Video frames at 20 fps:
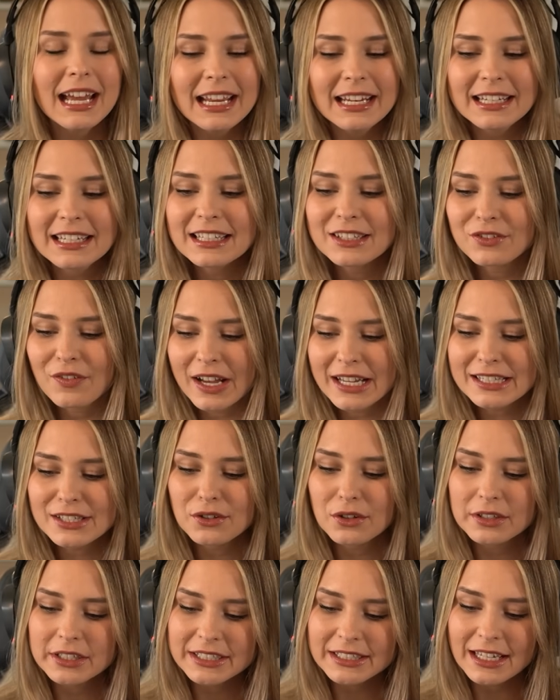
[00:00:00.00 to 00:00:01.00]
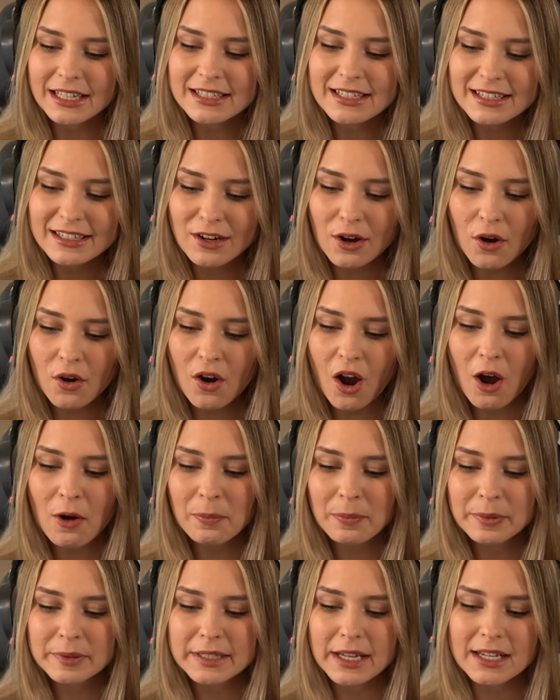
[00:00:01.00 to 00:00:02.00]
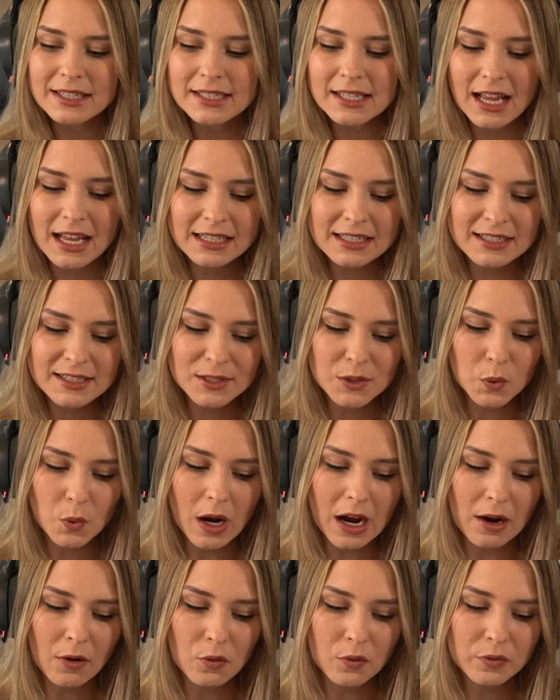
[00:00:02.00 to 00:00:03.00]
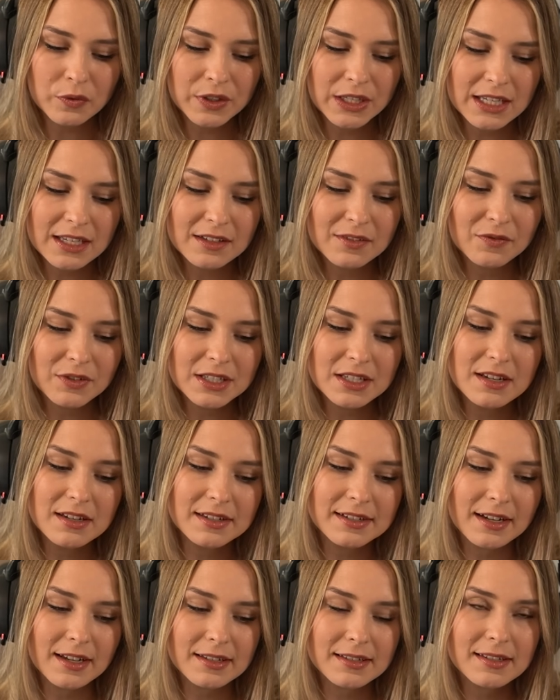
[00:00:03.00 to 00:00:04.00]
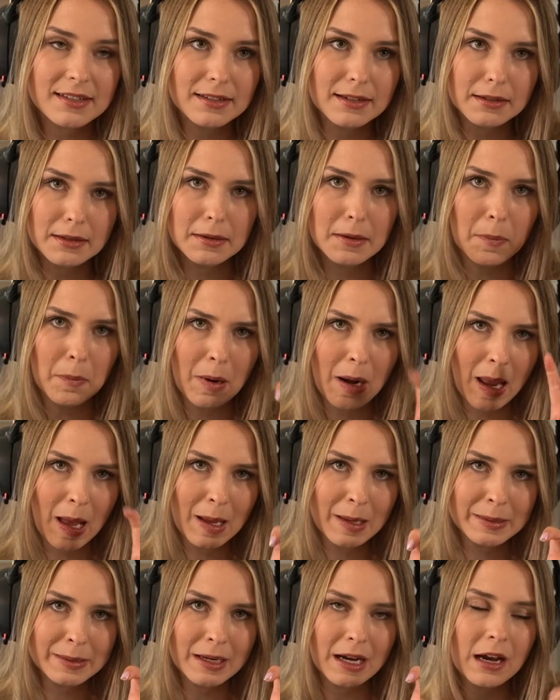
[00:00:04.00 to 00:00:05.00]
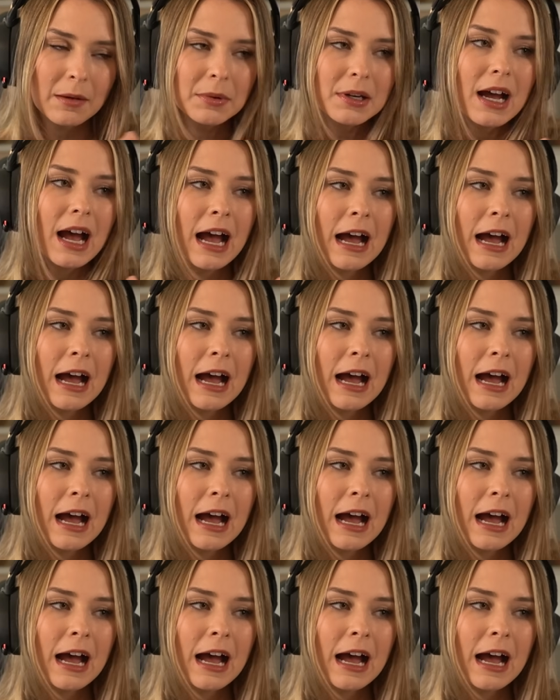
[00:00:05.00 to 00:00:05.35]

Nein, ich weiß noch nicht ganz genau, ob das alles so aufgeht, wie ich das äh, geplant habe.